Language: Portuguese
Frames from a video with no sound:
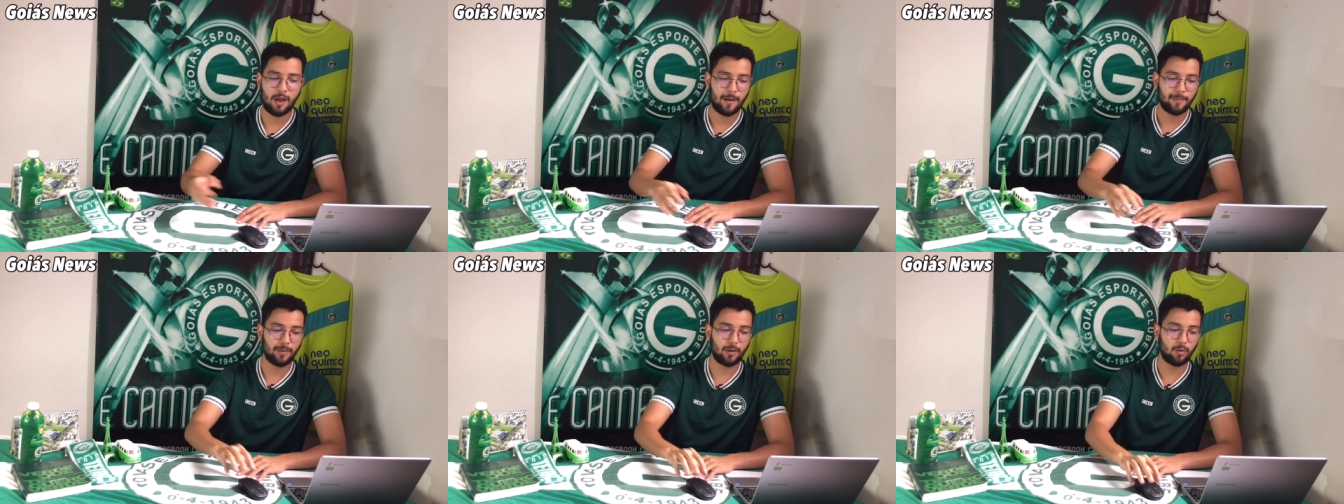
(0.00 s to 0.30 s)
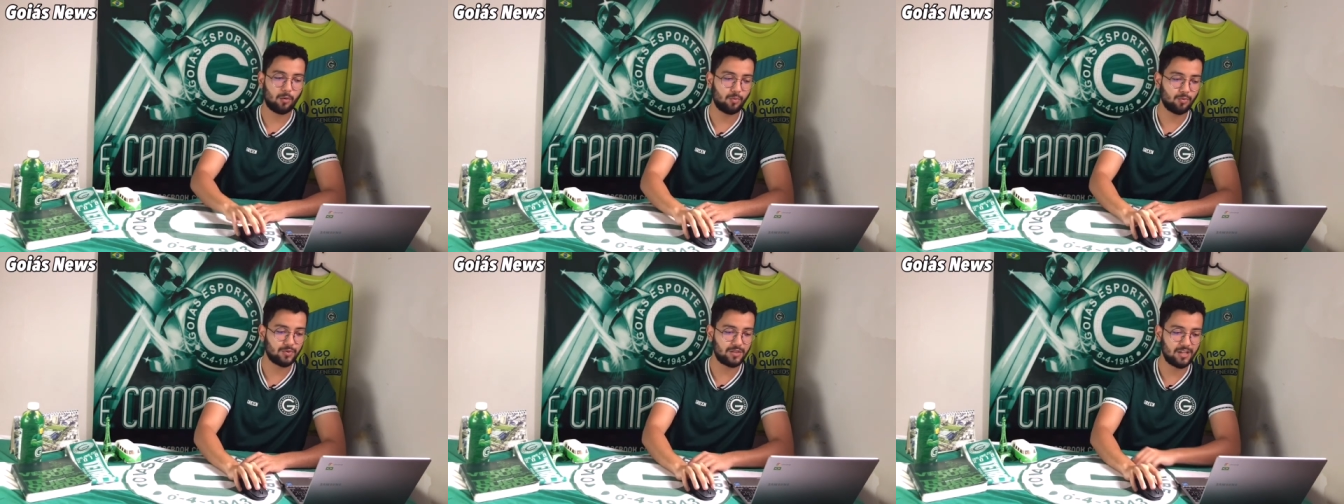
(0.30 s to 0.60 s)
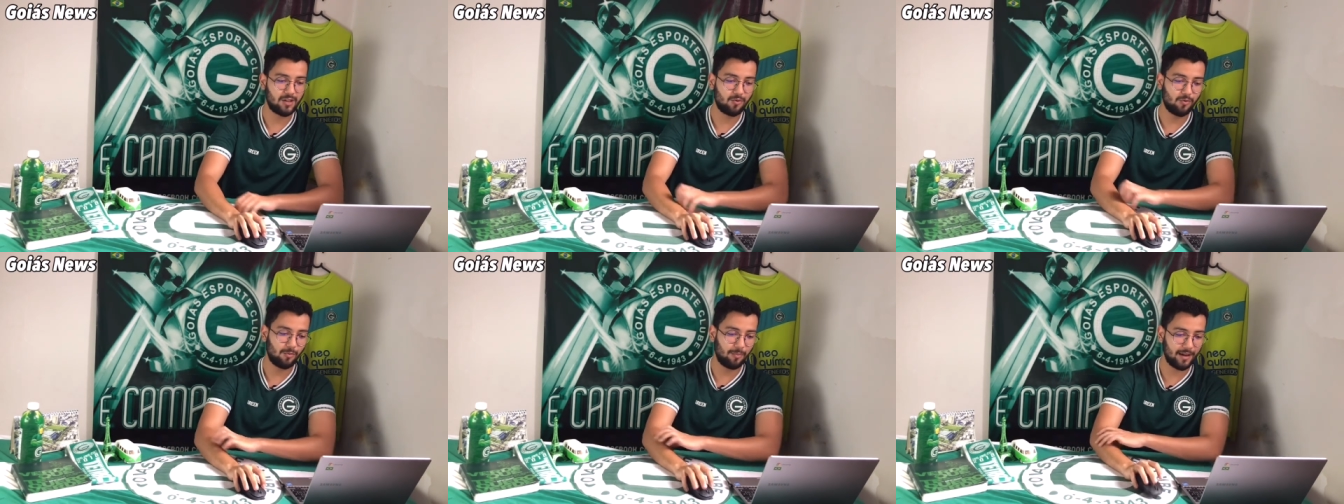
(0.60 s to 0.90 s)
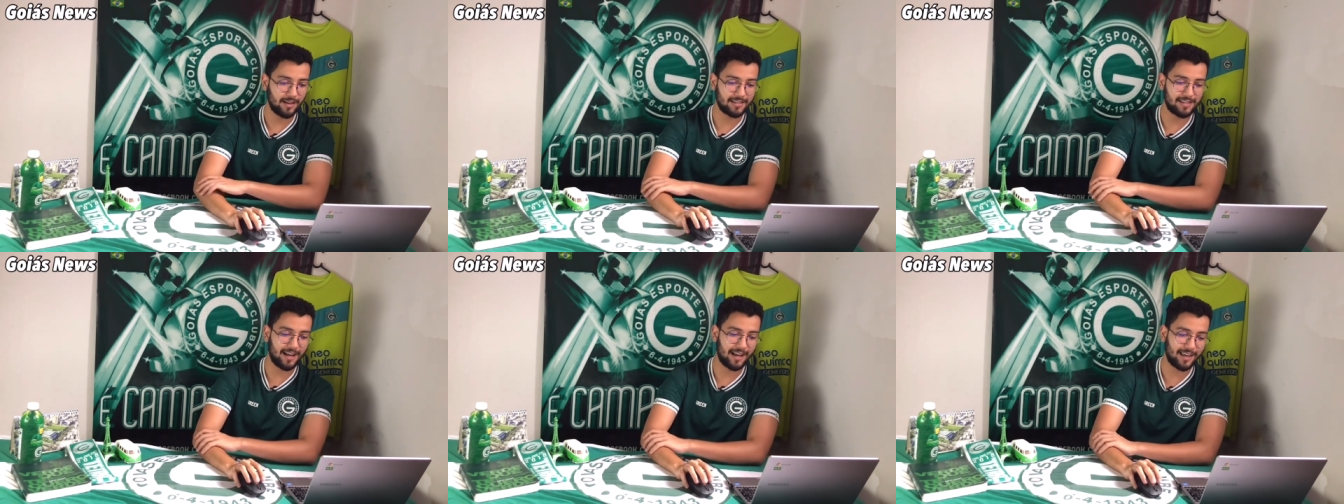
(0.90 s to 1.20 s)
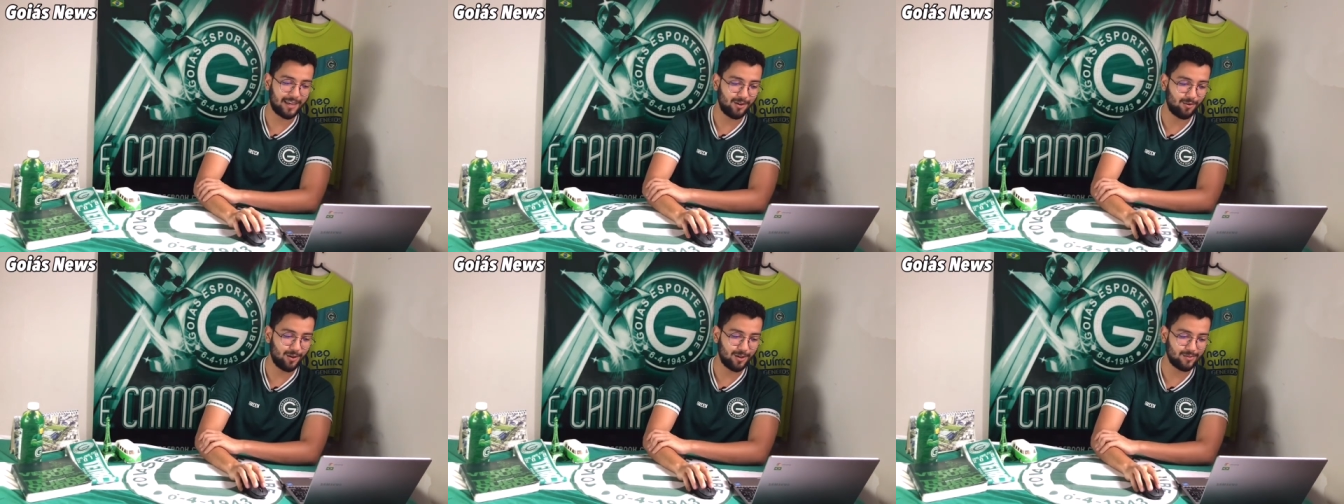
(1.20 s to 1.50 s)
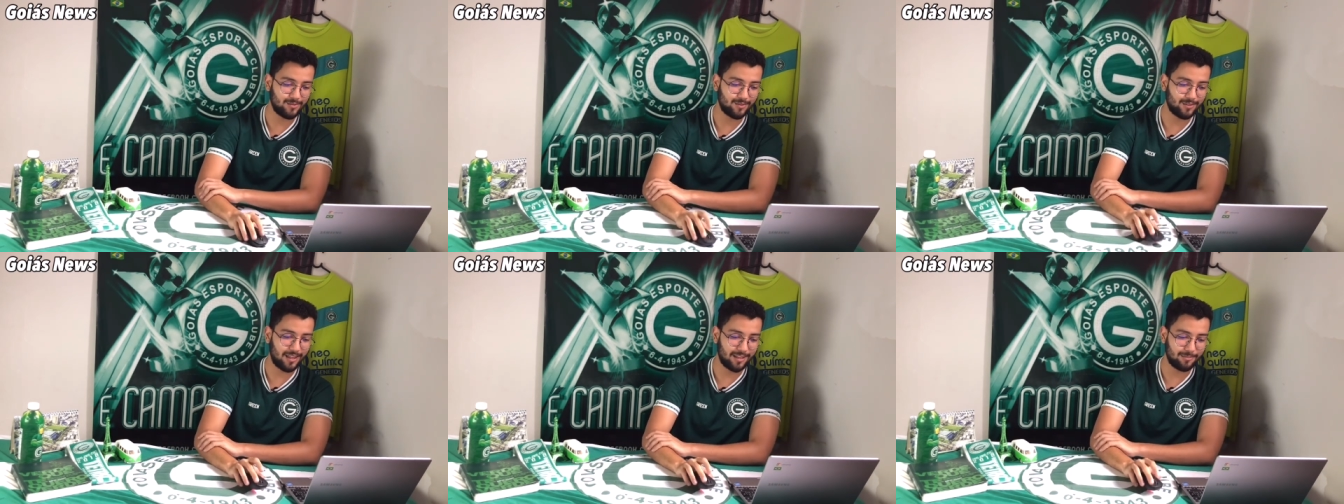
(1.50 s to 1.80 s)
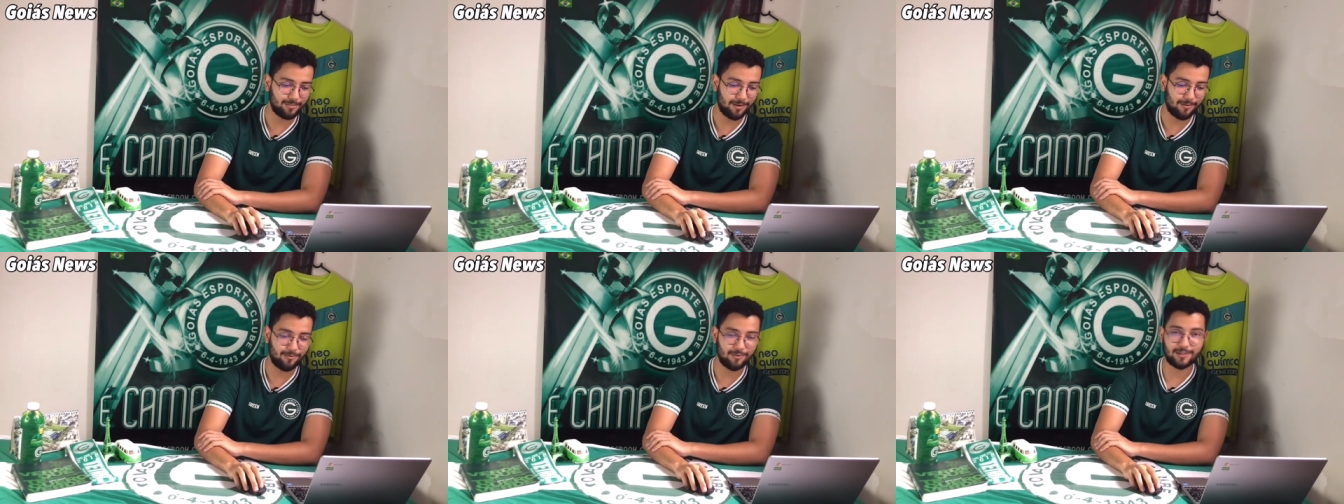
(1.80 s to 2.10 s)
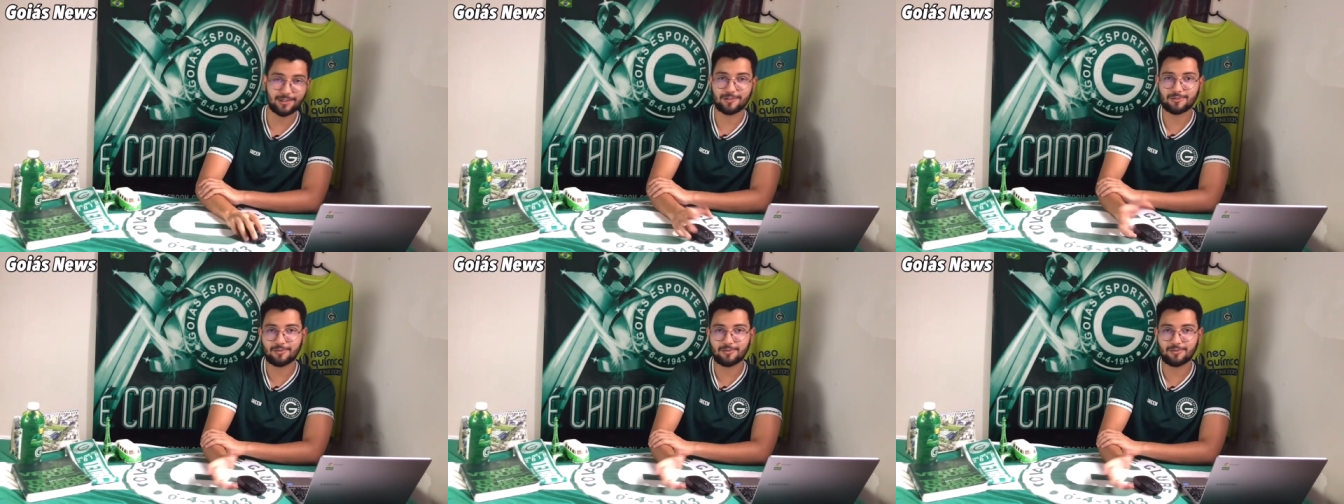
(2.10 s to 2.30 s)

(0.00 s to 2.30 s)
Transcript: não consigo passar aqui o resultado para vocês.